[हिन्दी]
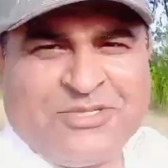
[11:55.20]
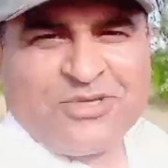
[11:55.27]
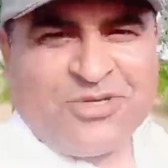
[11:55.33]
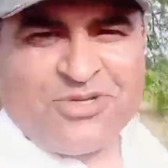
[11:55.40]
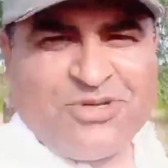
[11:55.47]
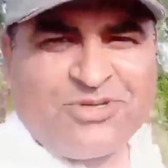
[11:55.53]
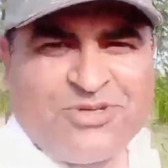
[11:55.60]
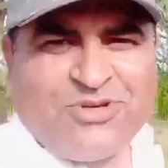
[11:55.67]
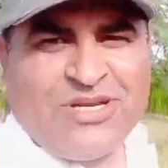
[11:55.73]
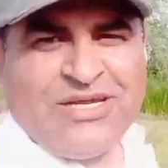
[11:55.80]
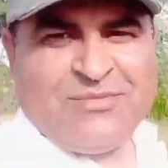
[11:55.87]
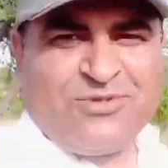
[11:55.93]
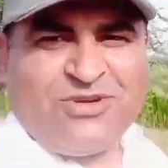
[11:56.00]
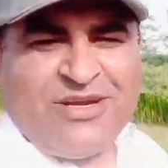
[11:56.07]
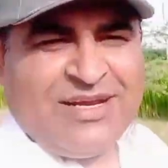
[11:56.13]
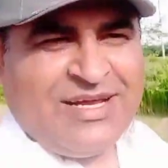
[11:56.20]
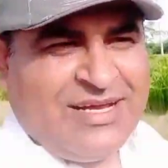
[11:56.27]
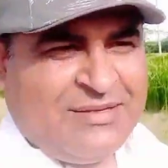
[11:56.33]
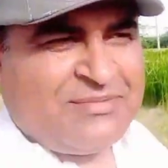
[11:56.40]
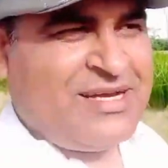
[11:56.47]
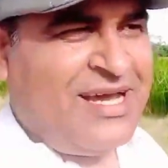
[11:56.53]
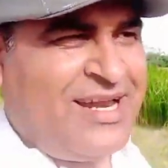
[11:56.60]
तो दोस्तों अल्हम्दुलिल्लाह
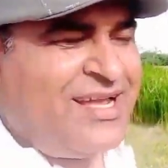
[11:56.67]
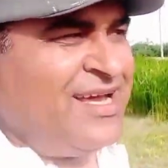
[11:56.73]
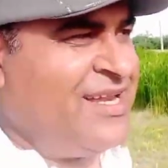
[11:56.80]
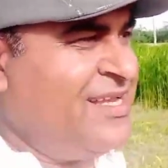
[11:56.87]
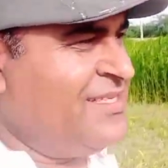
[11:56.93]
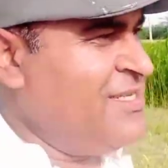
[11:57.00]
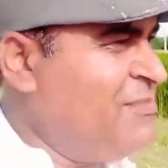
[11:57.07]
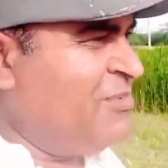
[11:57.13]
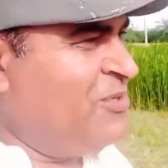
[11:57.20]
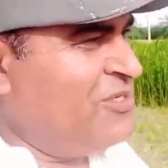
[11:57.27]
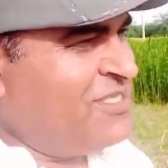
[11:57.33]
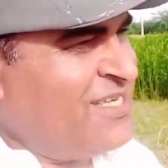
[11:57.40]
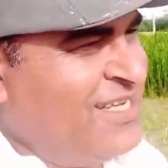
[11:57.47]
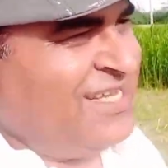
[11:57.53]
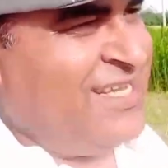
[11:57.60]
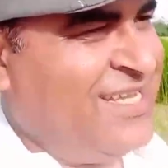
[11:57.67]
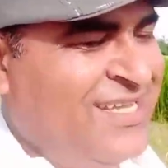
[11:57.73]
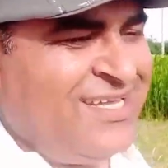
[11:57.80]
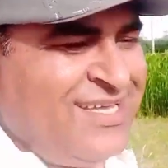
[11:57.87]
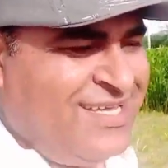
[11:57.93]
हम खैर खैरियत से पहुंच गए